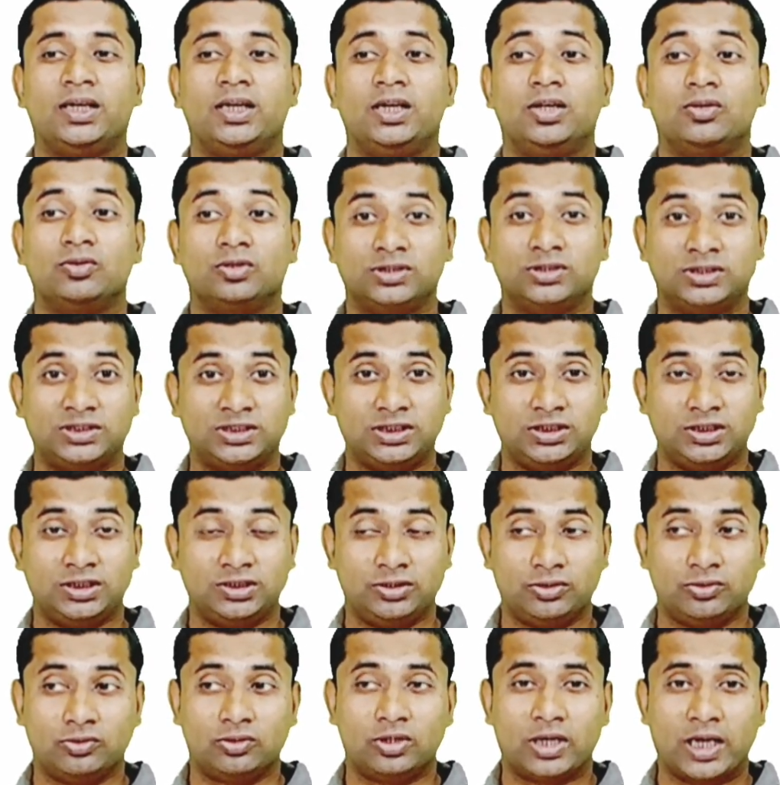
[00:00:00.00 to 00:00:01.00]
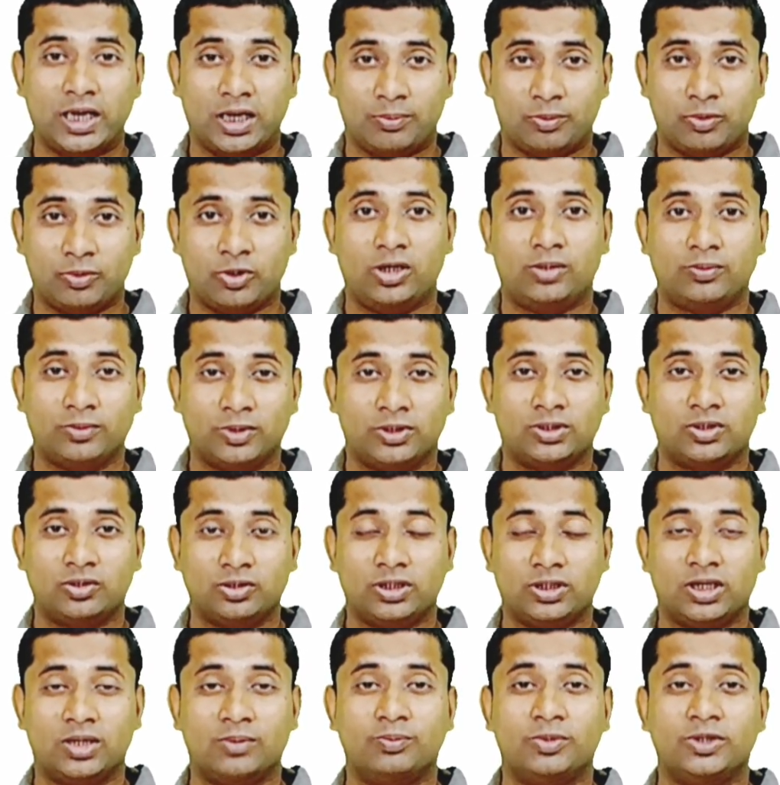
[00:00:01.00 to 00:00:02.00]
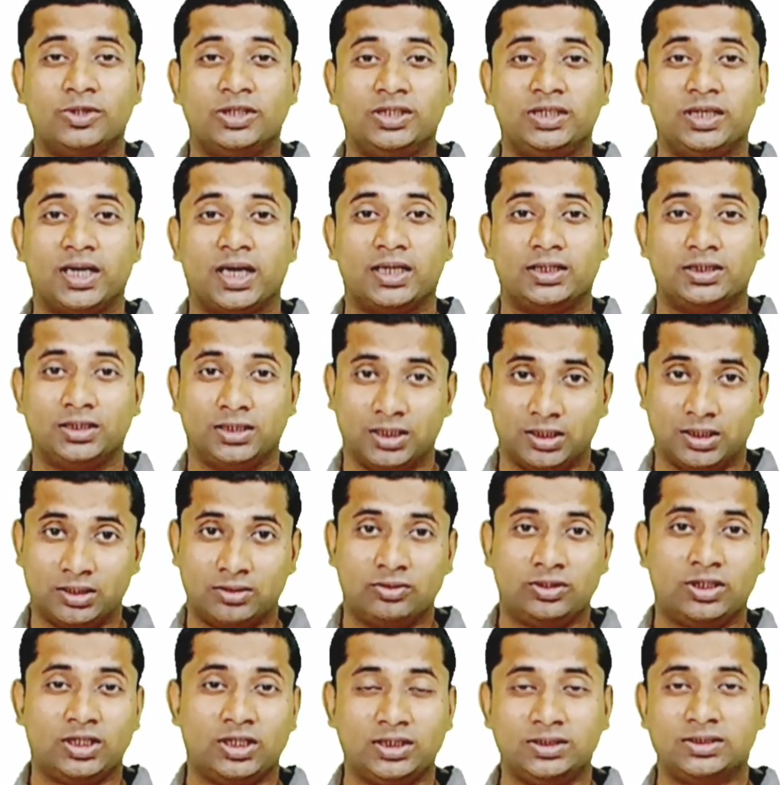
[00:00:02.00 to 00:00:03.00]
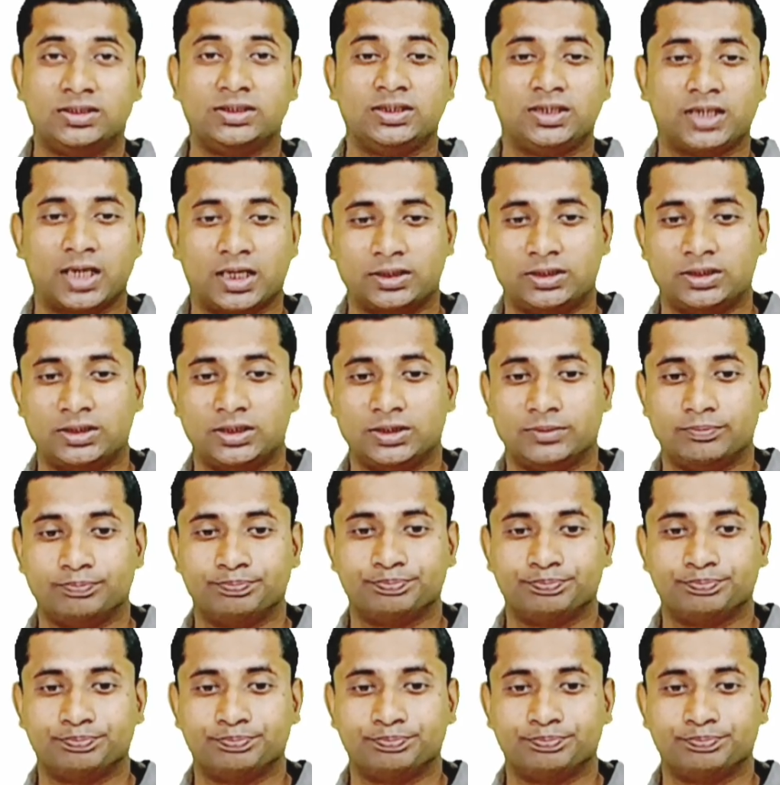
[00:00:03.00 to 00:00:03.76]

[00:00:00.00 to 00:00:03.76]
कोई सीईओ e का अपॉइंटमेंट कोई कंपनी दिखाती है तो यहीं से दिखाती है